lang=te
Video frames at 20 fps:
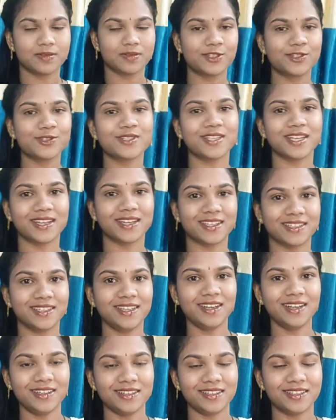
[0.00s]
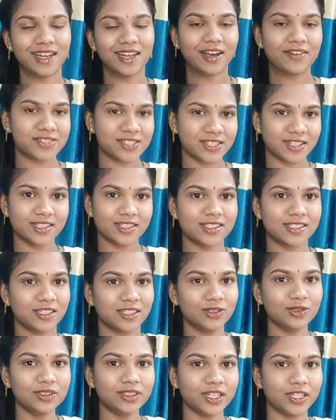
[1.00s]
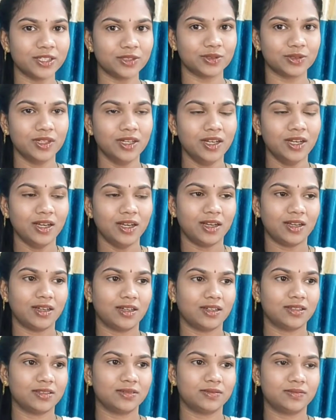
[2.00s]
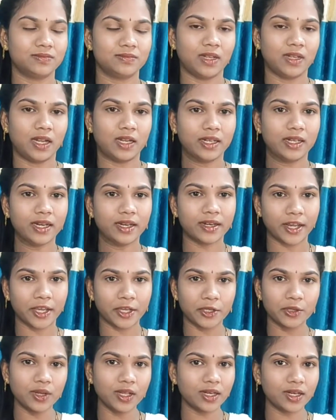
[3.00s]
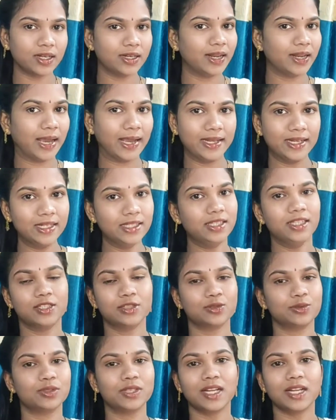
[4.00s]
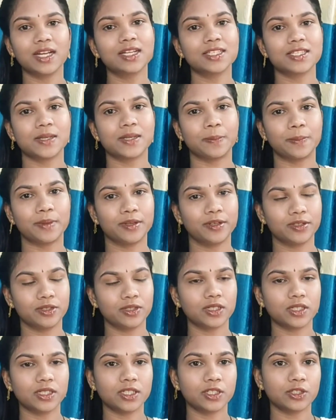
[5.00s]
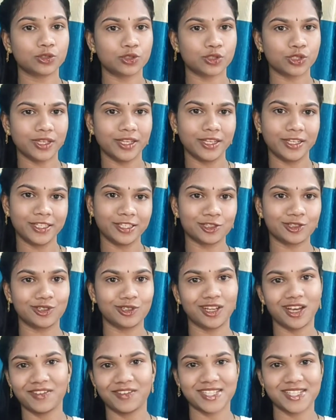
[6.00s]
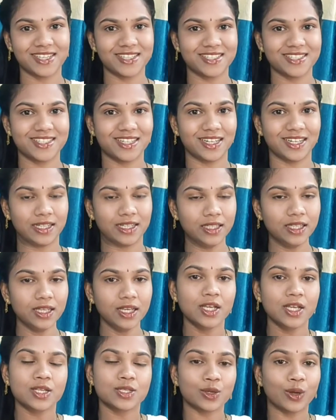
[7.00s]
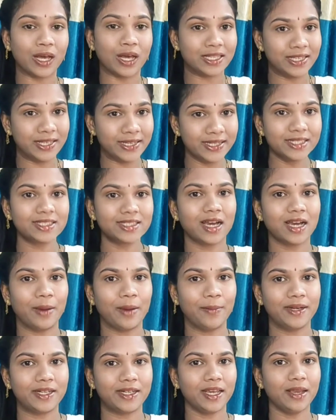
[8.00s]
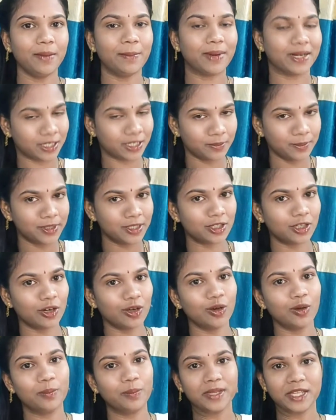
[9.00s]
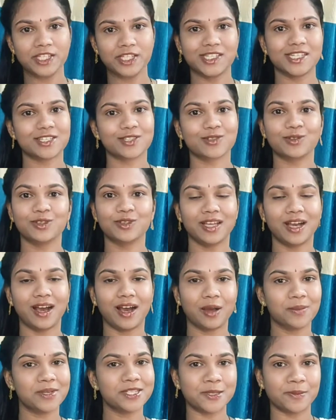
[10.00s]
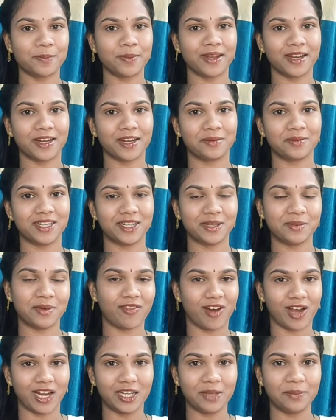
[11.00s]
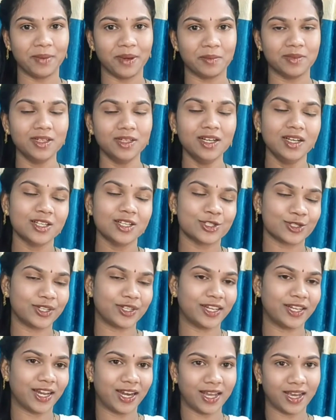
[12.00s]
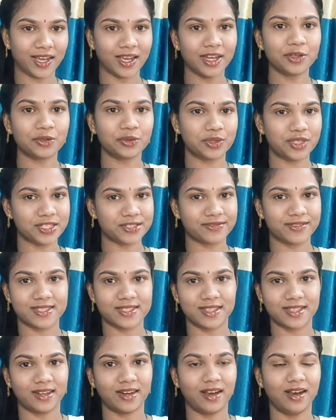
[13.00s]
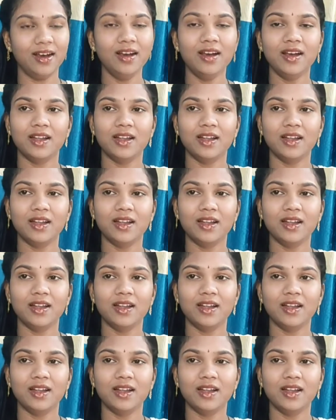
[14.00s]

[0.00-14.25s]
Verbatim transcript: చూశారు కదా ఇలా అవిస గింజలు నేను అంటే రెగ్యులర్గా డైలీ తీసుకుంటానని చెప్పను ఎందుకంటే ఇది కొంచెం హీట్ కూడా అవిసగింజలు అనేది సో అది హీట్ కాబట్టి బటర్ మిల్క్లో మిక్స్ చేసుకొని తాగమని చెప్పారనమాట మా వాణి మేము సో నేను అలాగే టూ డేస్ మంత్స్ అయినా